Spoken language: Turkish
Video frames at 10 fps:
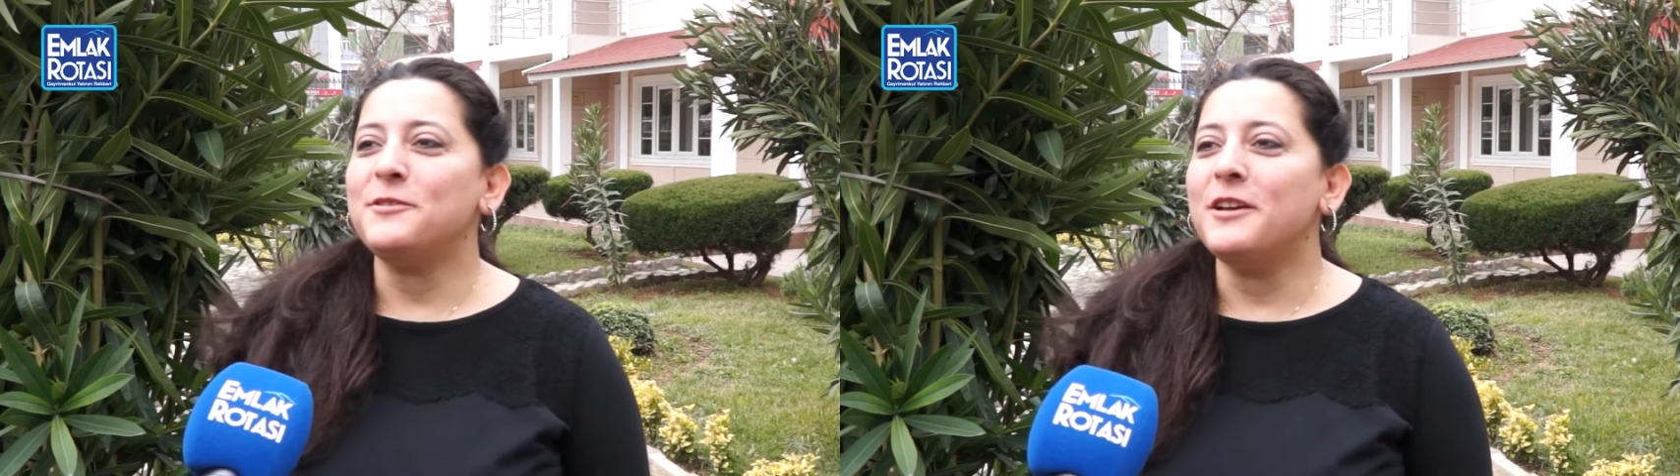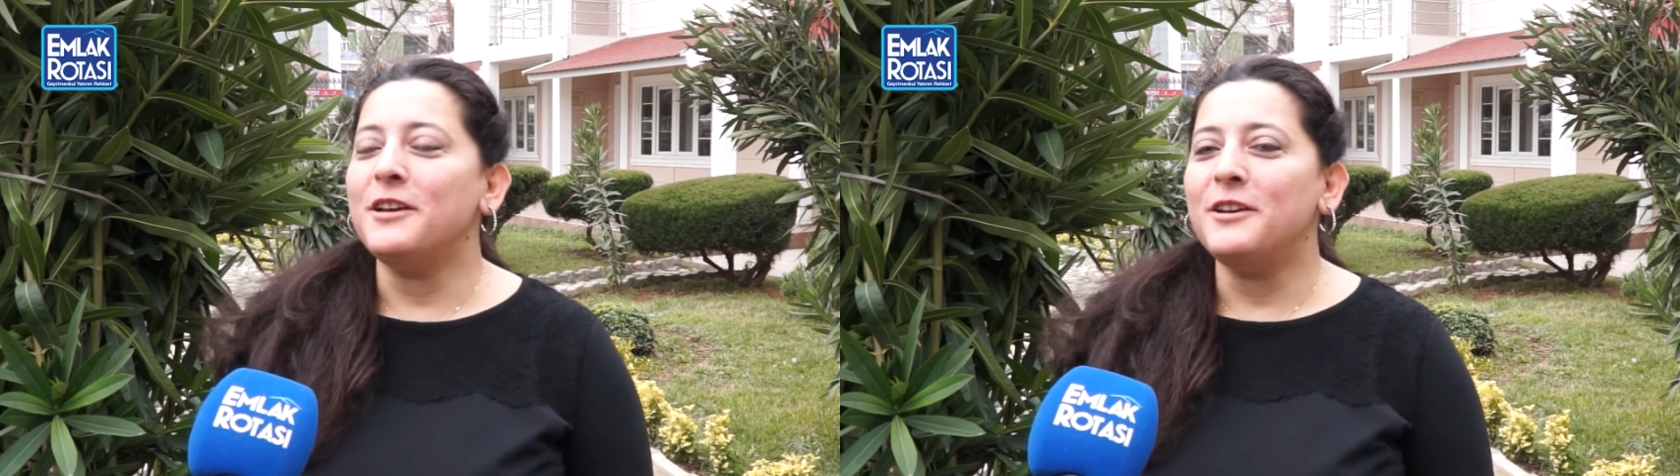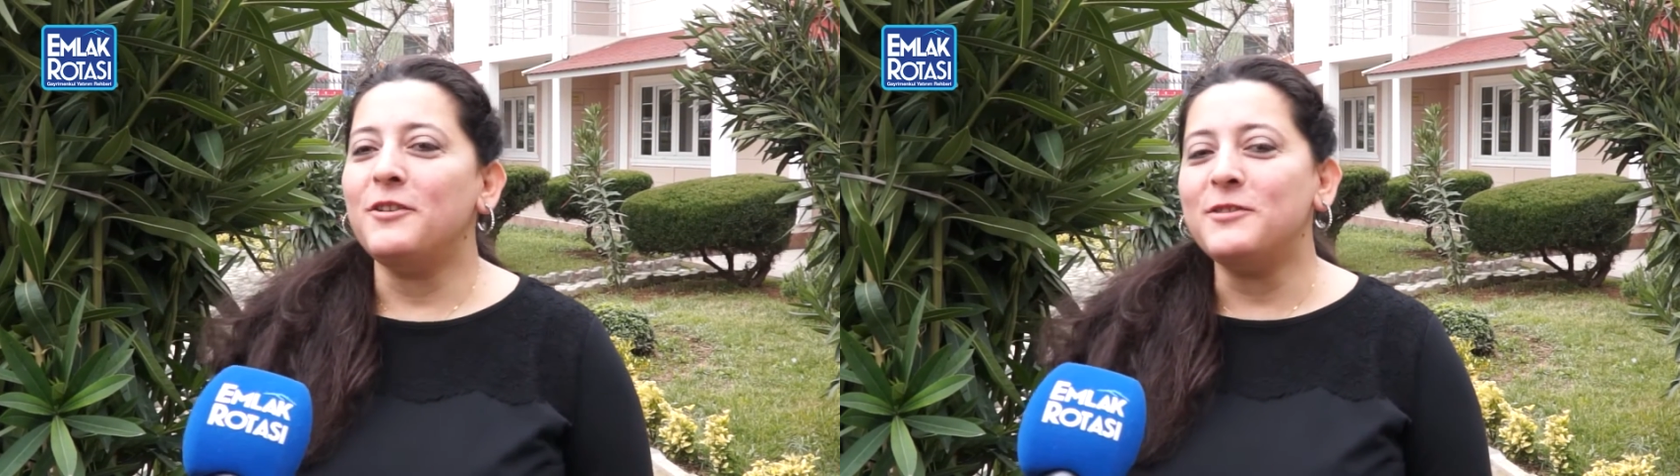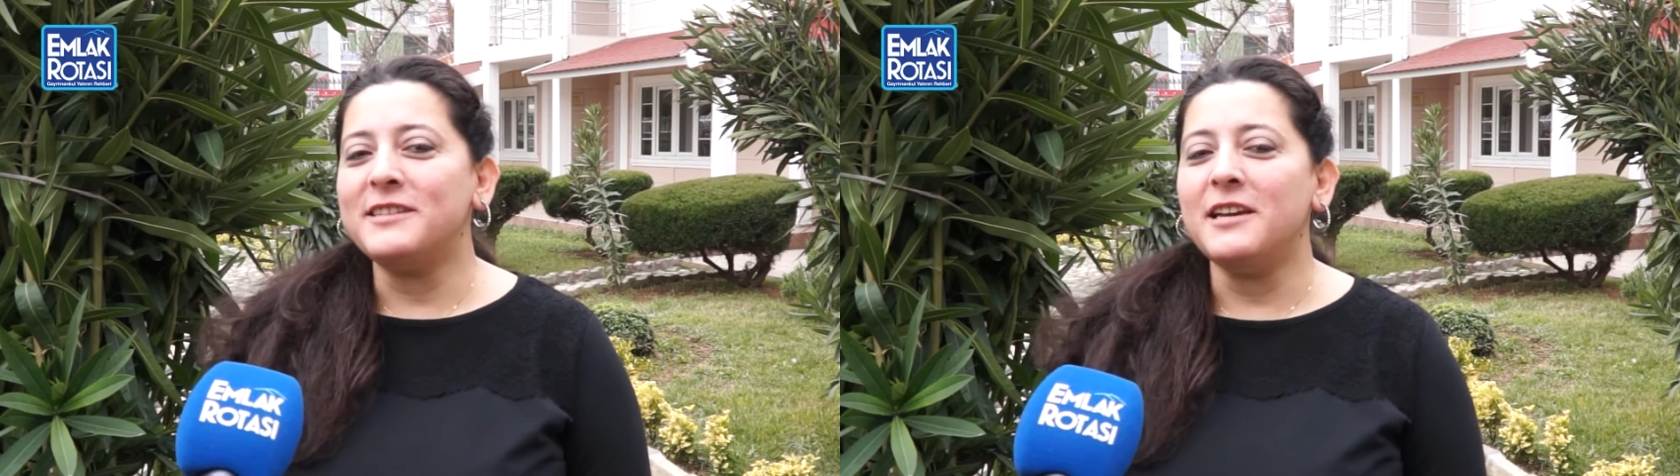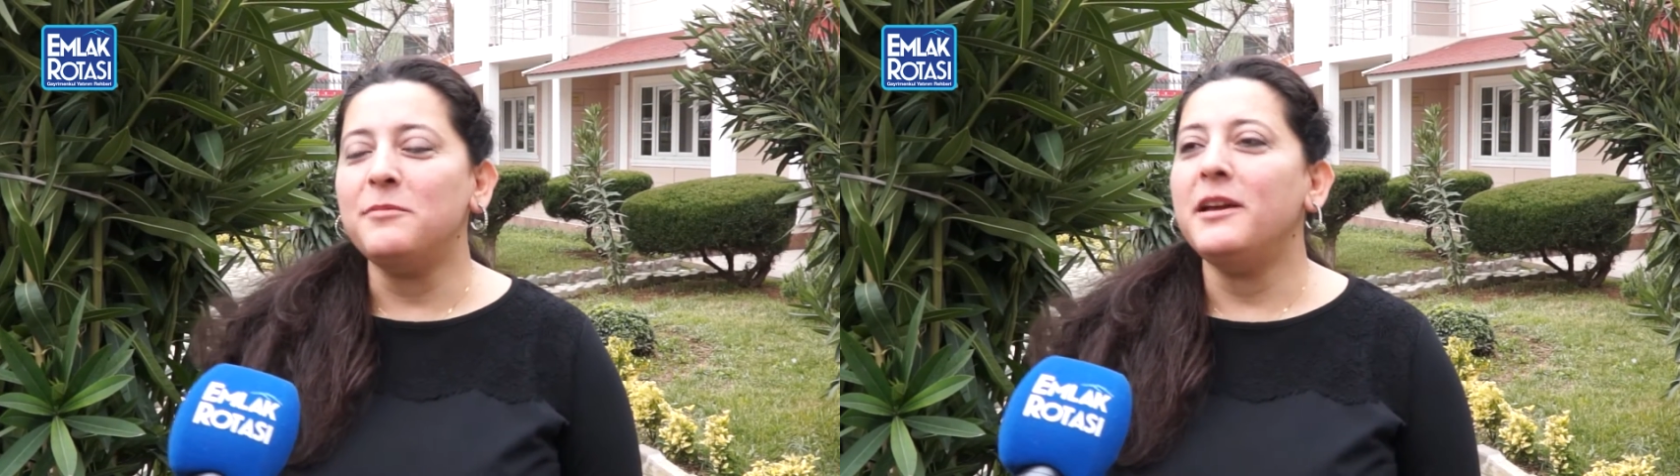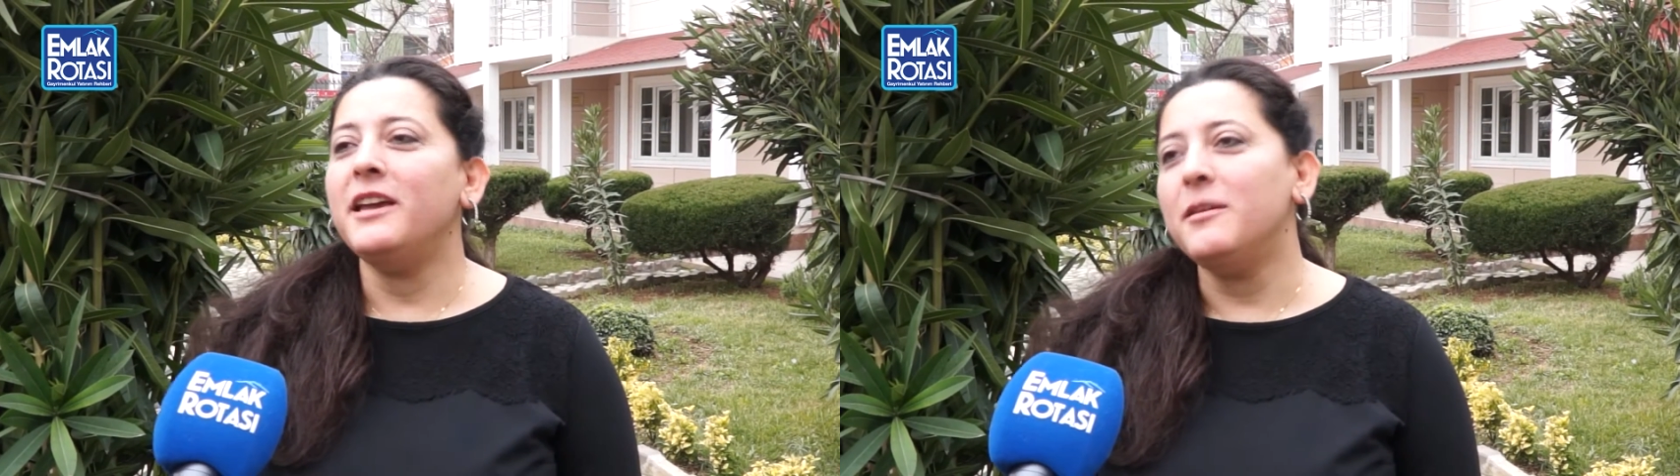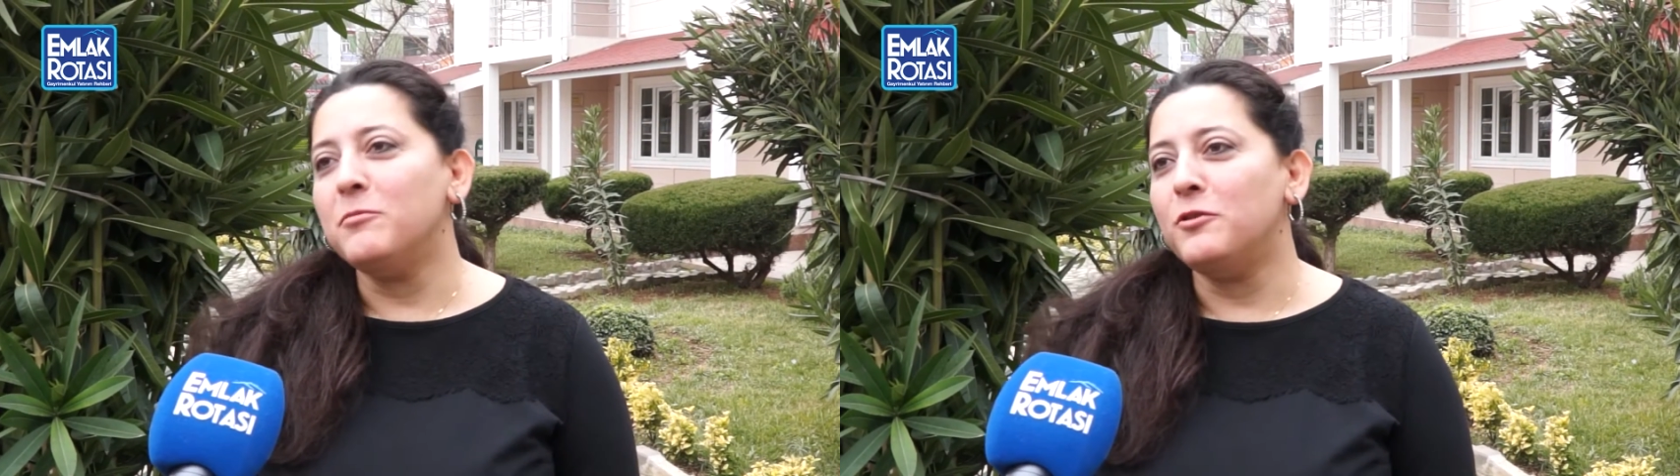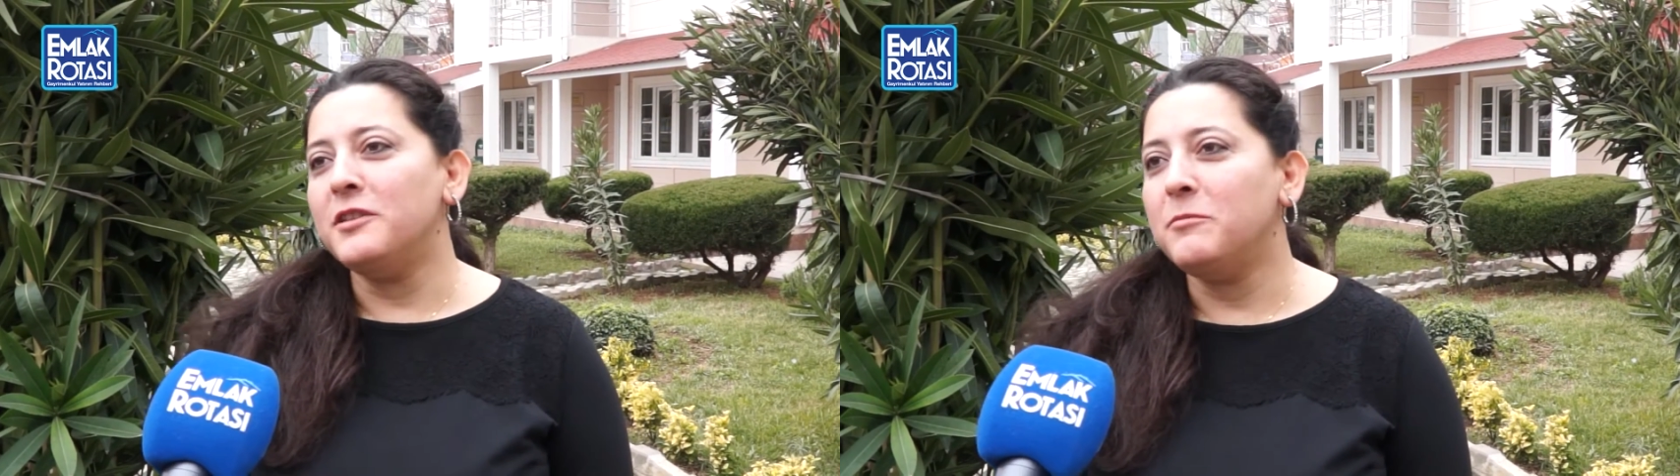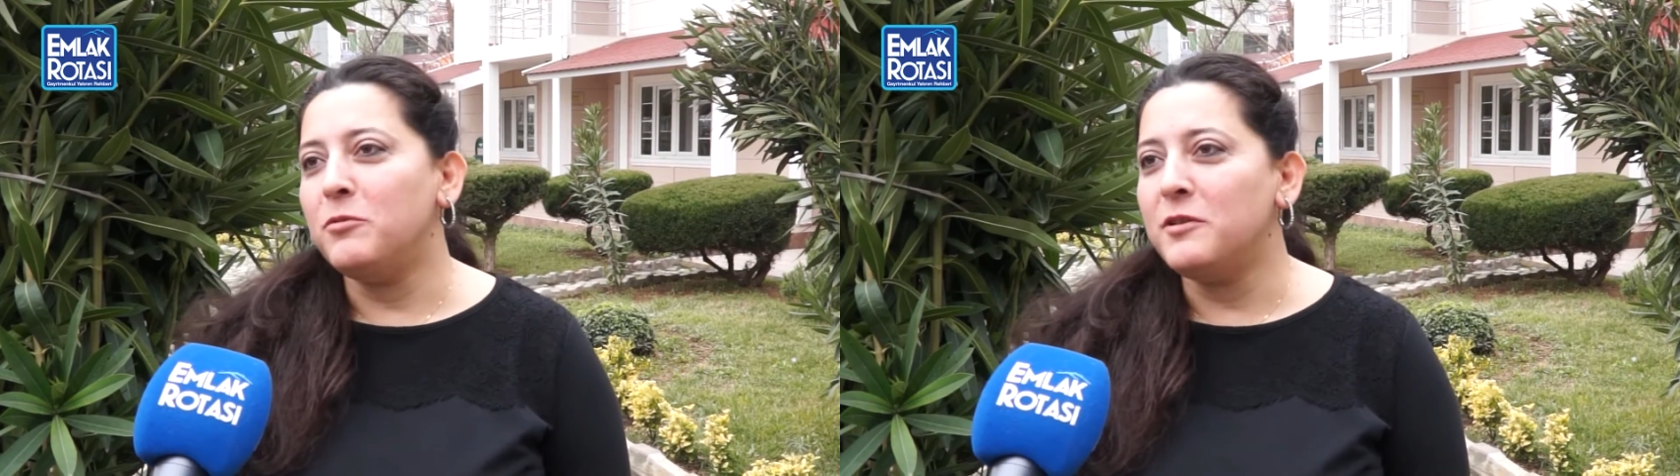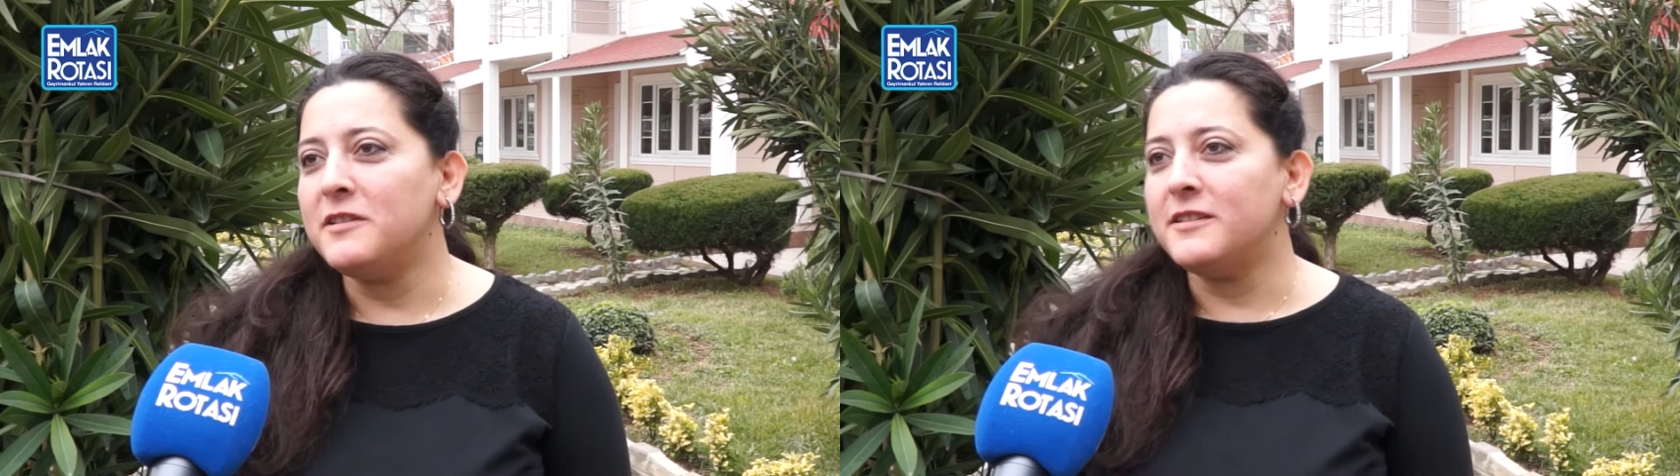Ee, Özge Yapı Hekim Holding
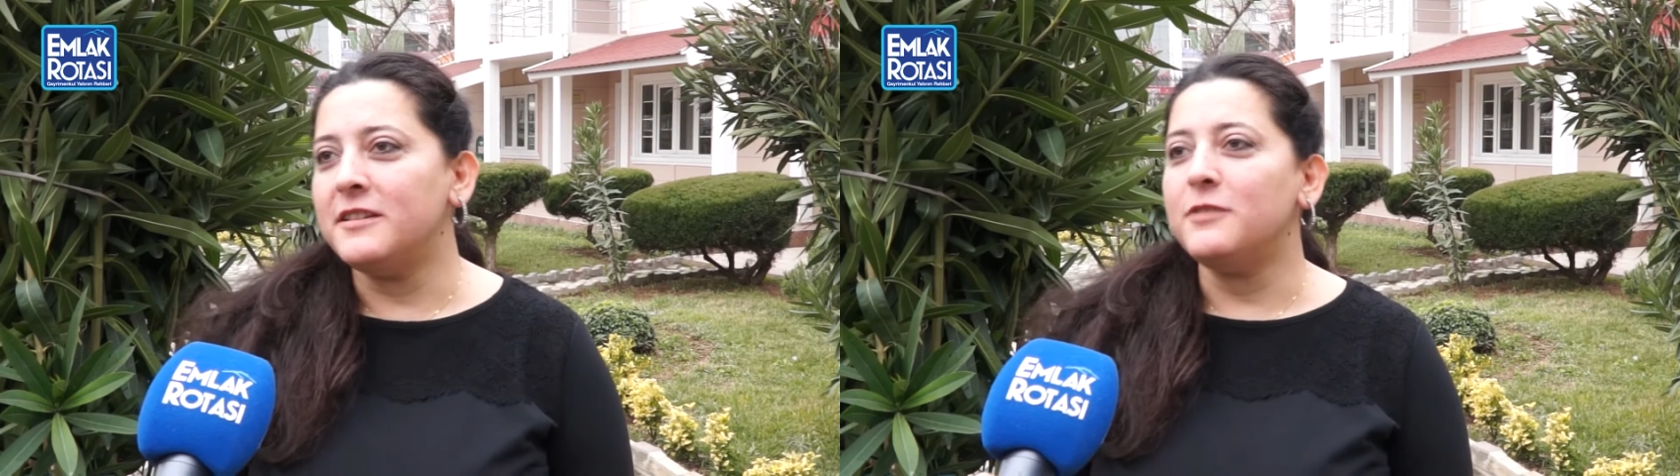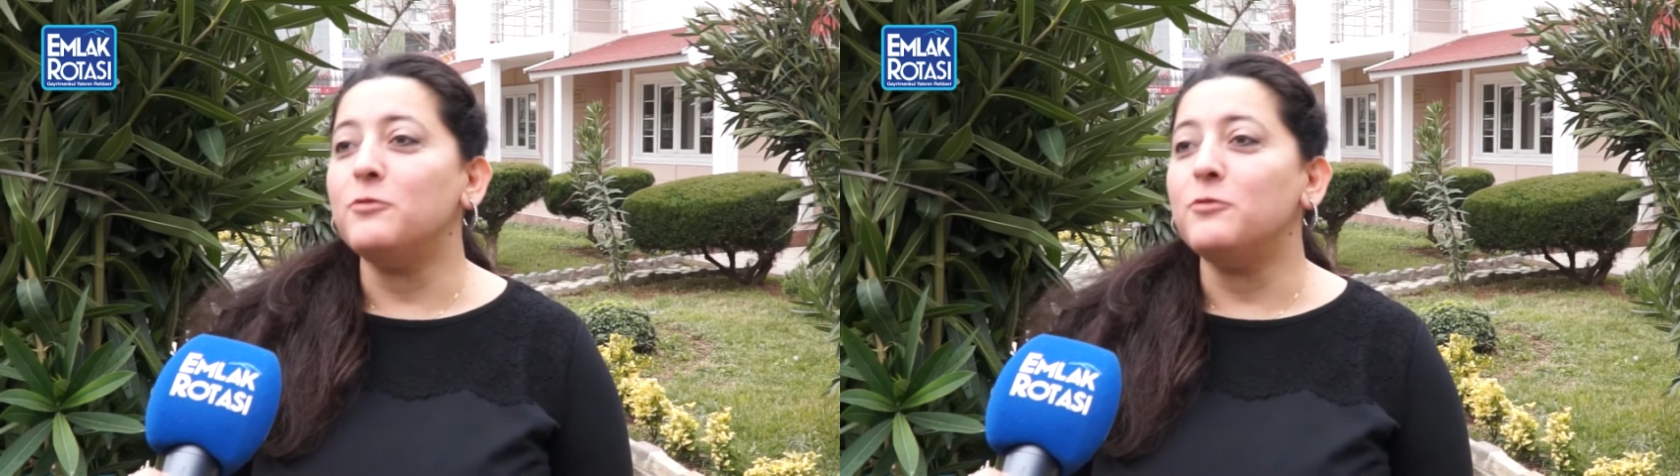bünyesinde